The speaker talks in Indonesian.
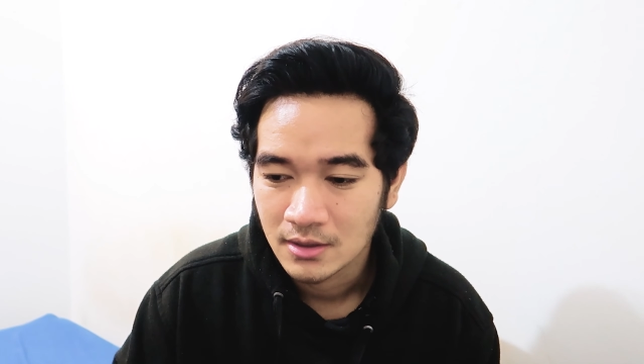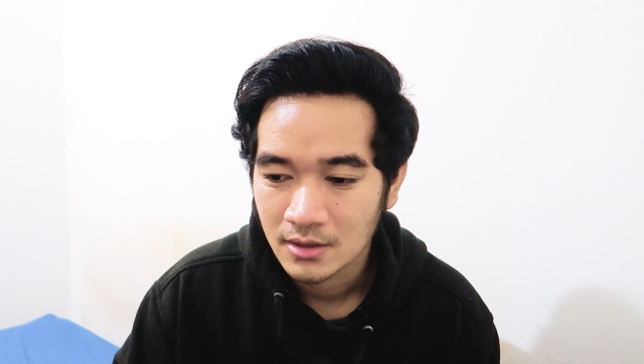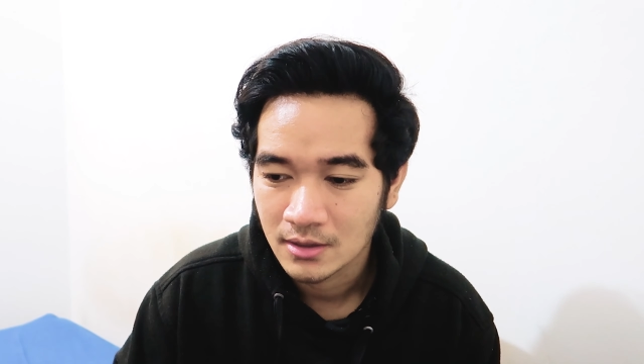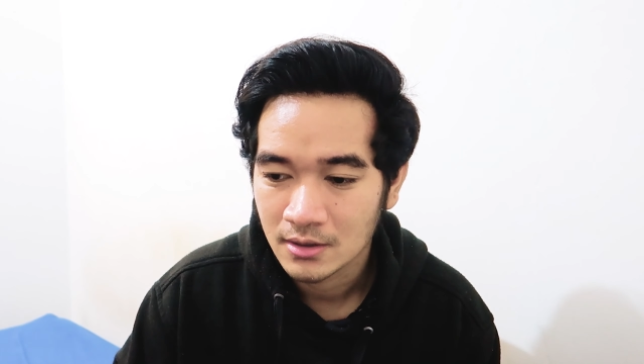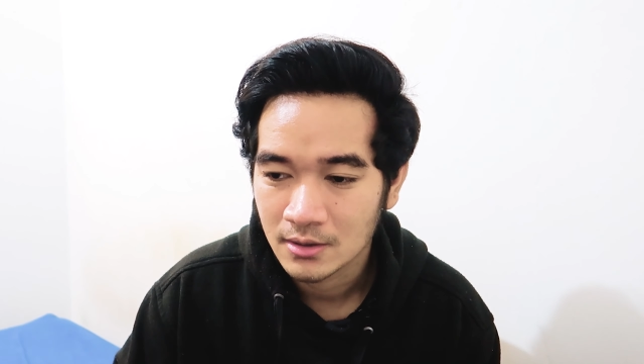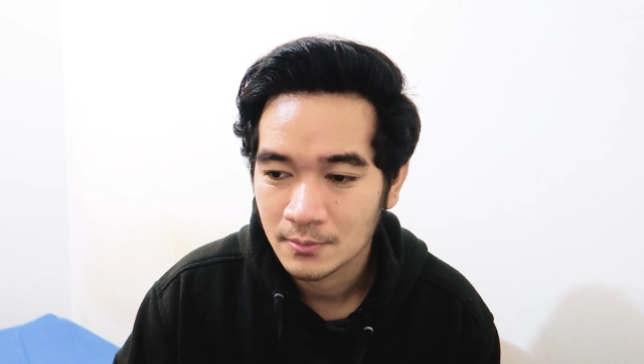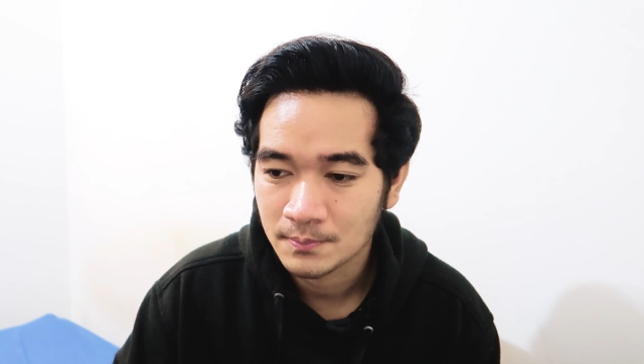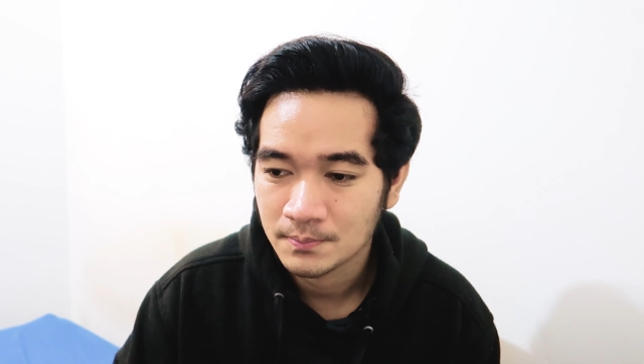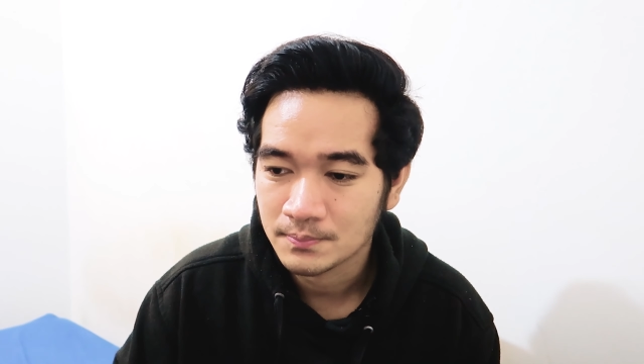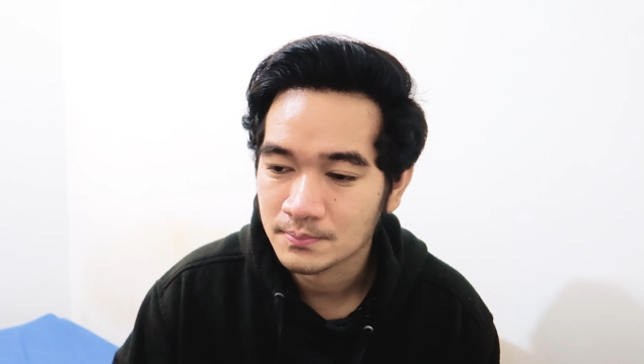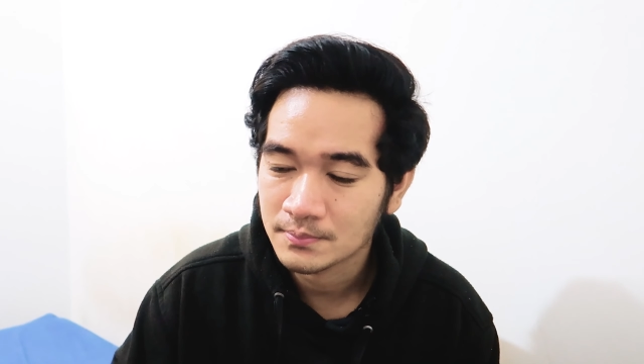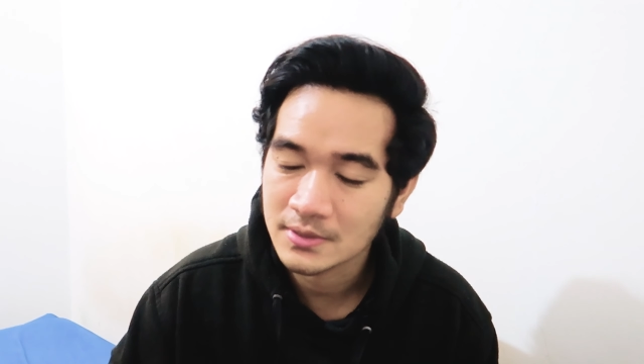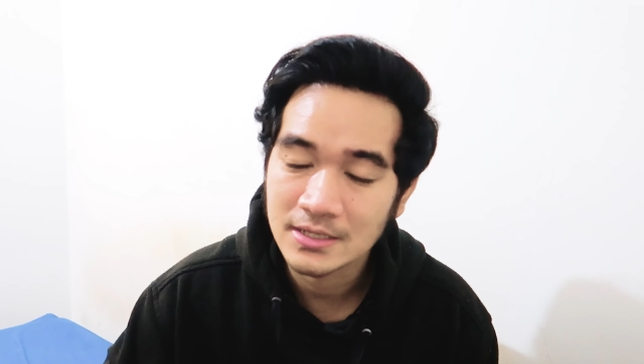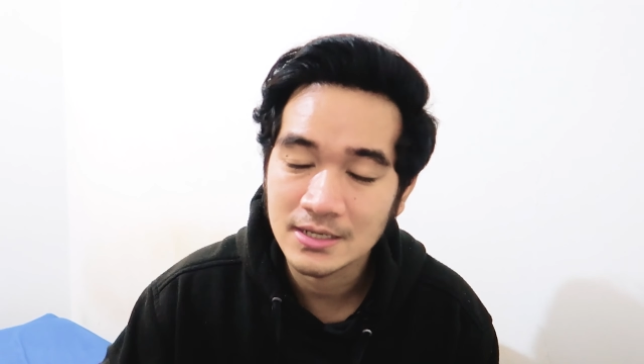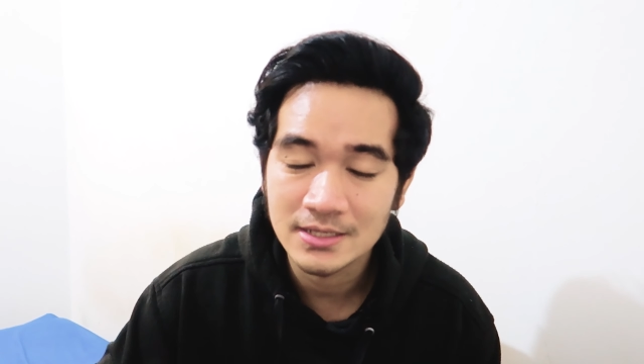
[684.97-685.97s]
um,
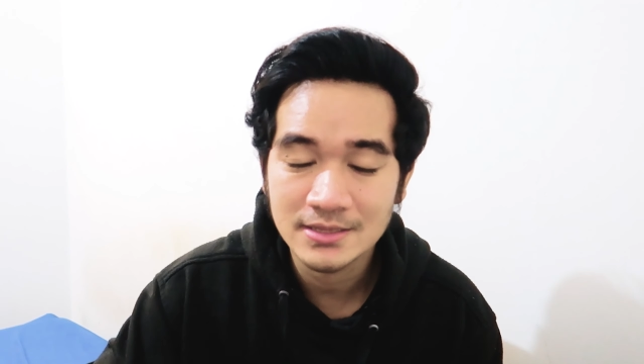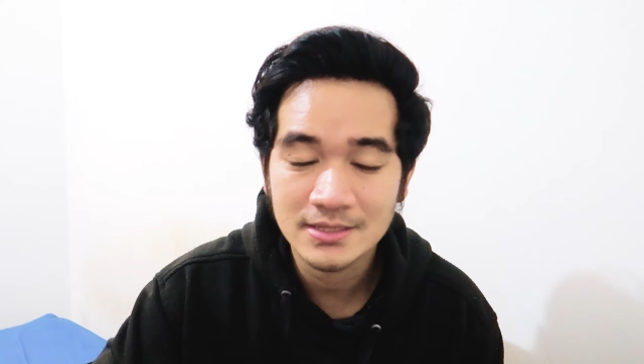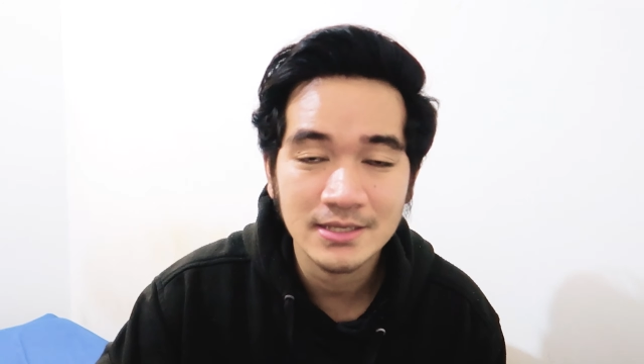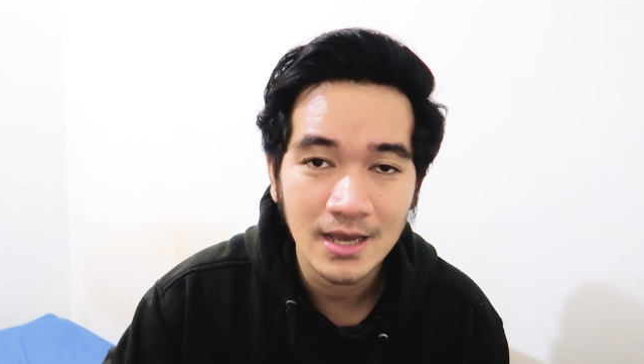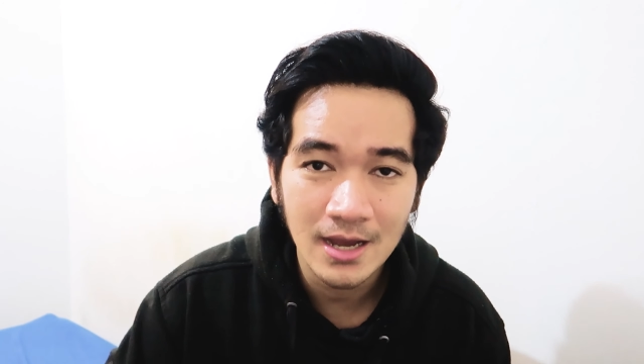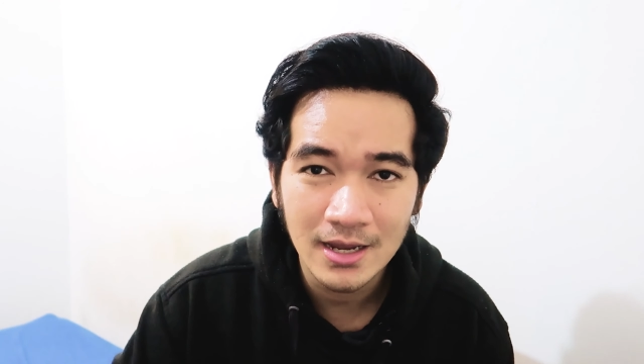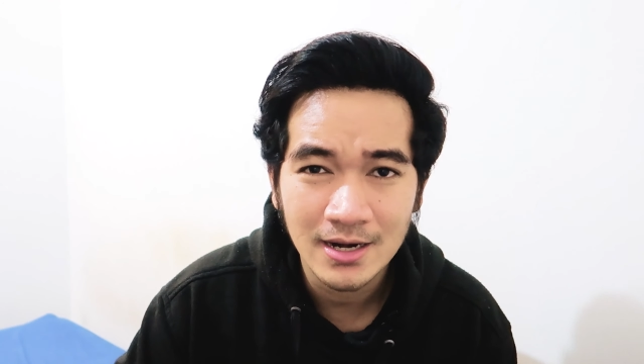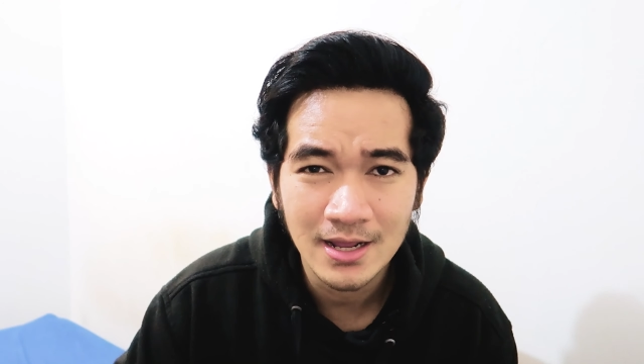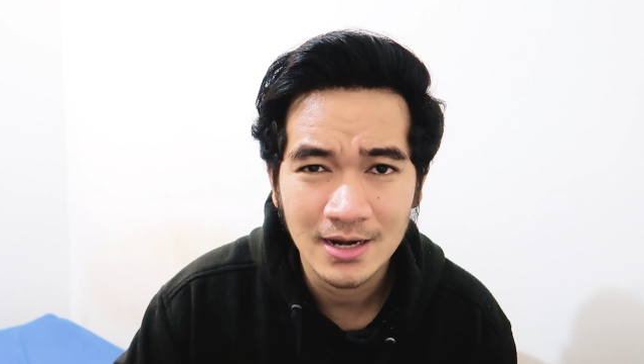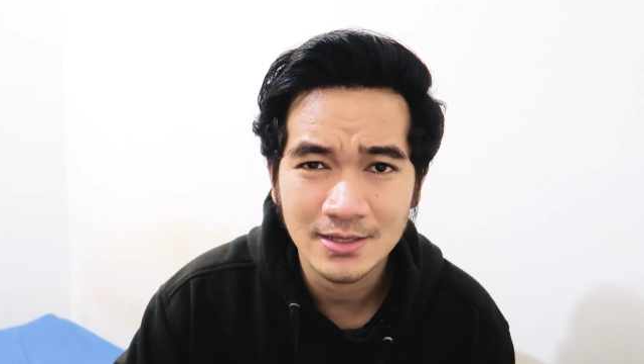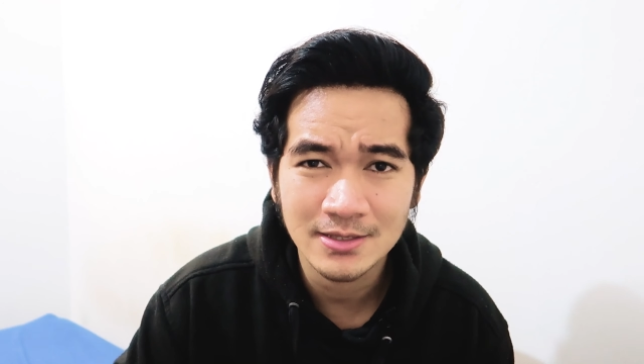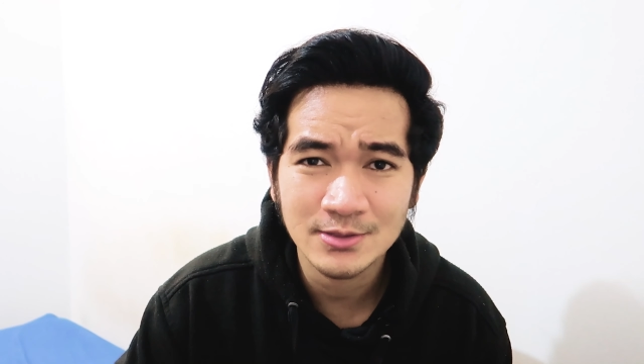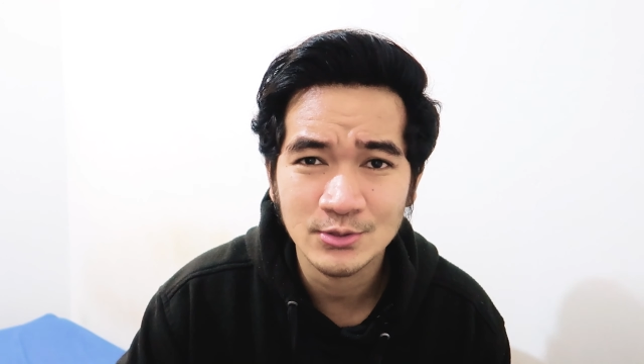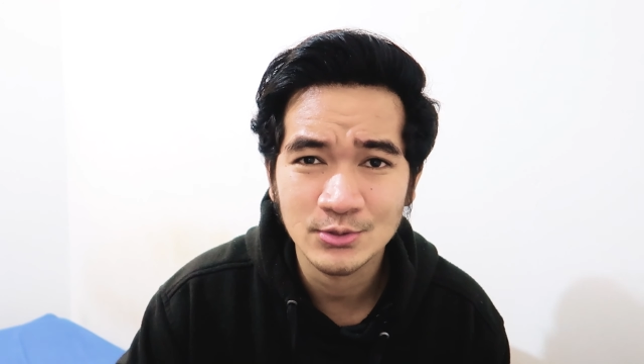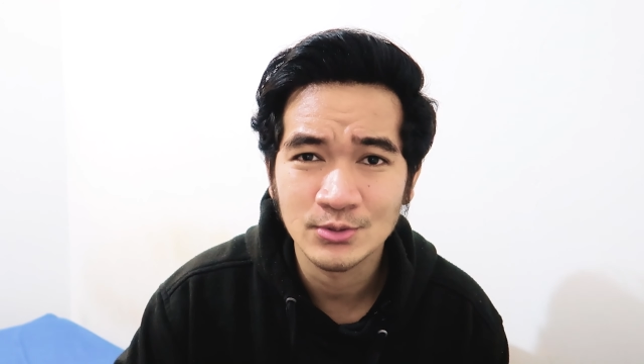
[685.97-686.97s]
meneliti akan hal
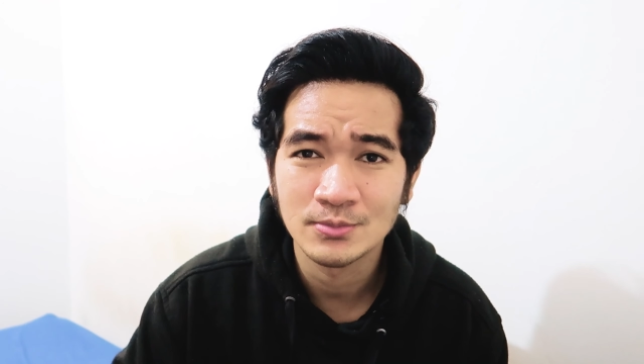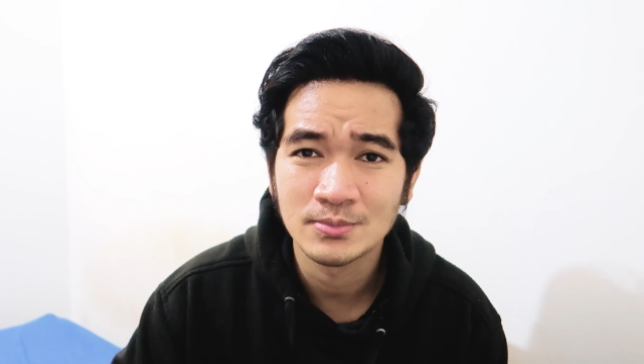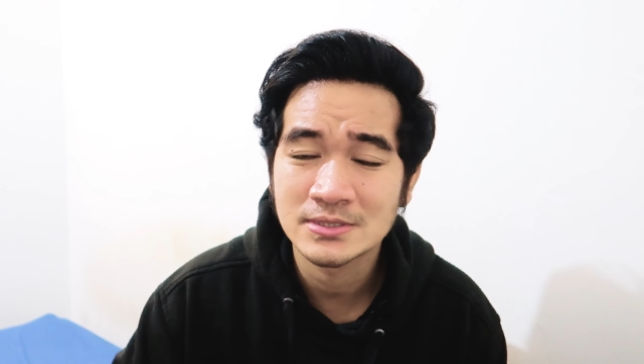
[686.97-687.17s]
itu,